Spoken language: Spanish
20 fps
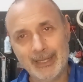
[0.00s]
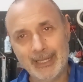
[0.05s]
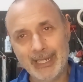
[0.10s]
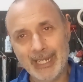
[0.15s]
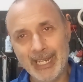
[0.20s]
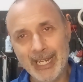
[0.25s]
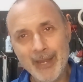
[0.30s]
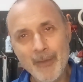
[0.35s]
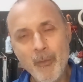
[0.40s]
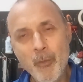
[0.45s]

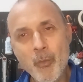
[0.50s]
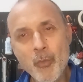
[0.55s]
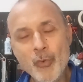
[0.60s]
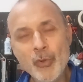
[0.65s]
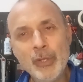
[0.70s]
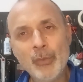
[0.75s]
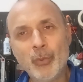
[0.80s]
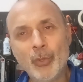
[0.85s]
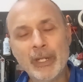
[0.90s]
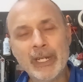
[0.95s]
que es
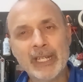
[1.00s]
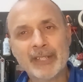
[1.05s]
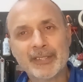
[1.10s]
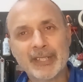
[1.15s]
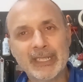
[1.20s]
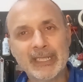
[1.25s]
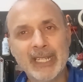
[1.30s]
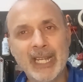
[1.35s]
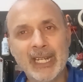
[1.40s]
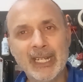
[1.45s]
muy buena
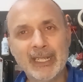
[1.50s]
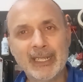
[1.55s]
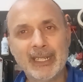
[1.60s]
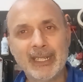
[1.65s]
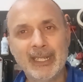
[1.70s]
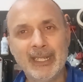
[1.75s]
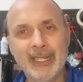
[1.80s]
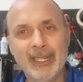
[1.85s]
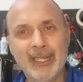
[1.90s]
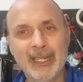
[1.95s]
señal
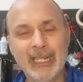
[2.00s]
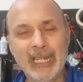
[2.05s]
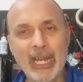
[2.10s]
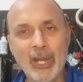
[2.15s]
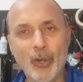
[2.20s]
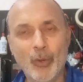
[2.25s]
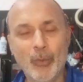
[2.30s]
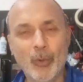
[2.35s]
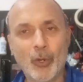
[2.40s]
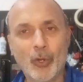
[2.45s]
que
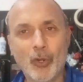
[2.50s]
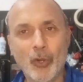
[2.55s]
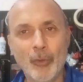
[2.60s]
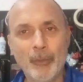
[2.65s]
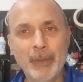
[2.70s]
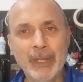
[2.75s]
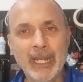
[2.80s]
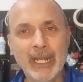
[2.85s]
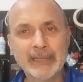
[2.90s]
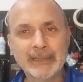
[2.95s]
las
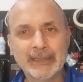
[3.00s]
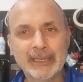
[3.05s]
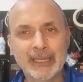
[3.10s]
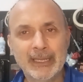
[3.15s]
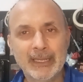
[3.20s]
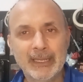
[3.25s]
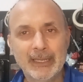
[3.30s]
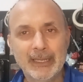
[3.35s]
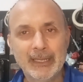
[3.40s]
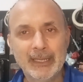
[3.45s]
oboscopias
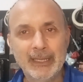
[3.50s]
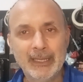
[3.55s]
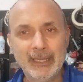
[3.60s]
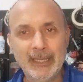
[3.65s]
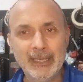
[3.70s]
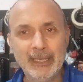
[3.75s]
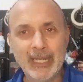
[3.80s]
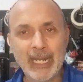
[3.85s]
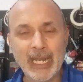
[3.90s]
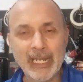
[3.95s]

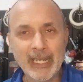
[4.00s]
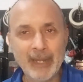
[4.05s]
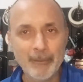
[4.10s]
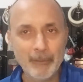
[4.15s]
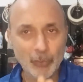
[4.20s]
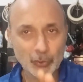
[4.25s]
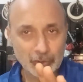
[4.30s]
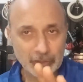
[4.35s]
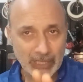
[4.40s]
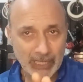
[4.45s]
eh,
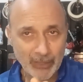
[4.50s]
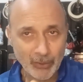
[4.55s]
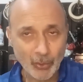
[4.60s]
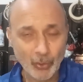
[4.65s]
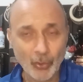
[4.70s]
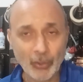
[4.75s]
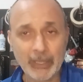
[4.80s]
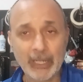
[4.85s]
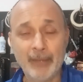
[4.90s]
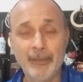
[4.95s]
hayan
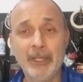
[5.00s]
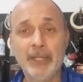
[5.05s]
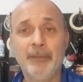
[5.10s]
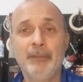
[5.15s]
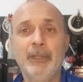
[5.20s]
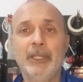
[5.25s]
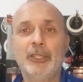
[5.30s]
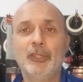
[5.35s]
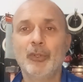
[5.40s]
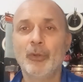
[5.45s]
mostrado lo que
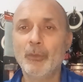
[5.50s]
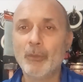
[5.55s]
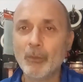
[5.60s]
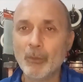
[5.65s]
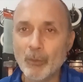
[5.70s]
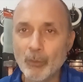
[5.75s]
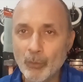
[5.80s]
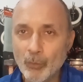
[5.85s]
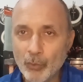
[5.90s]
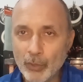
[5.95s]
habéis
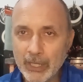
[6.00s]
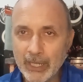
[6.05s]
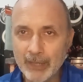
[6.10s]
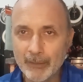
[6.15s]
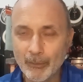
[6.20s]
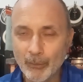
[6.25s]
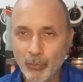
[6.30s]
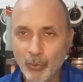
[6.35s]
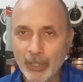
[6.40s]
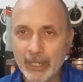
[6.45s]
visto.
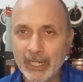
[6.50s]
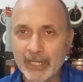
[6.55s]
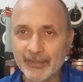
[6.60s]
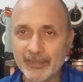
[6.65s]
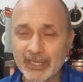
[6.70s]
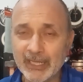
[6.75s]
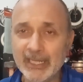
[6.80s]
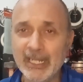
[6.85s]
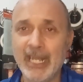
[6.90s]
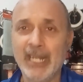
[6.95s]
Muy buena
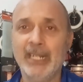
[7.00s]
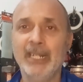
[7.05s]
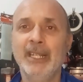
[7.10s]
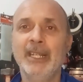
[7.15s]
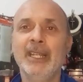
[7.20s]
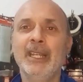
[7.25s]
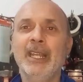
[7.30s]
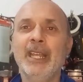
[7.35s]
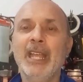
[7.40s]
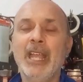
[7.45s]
señal.
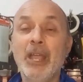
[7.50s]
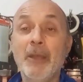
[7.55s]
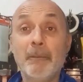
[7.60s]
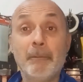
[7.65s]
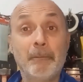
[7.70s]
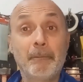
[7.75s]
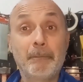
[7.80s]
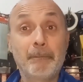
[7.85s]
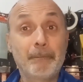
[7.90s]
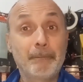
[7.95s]

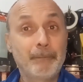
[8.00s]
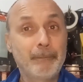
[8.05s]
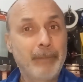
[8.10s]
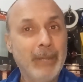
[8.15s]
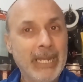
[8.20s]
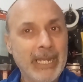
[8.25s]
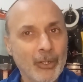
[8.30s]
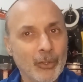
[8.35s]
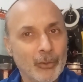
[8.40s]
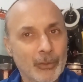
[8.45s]

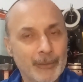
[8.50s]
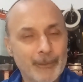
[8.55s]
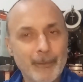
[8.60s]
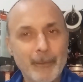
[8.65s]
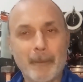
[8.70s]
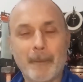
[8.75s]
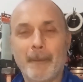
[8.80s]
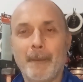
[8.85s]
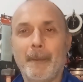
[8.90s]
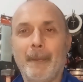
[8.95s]

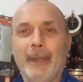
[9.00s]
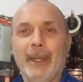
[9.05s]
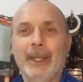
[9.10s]
Pero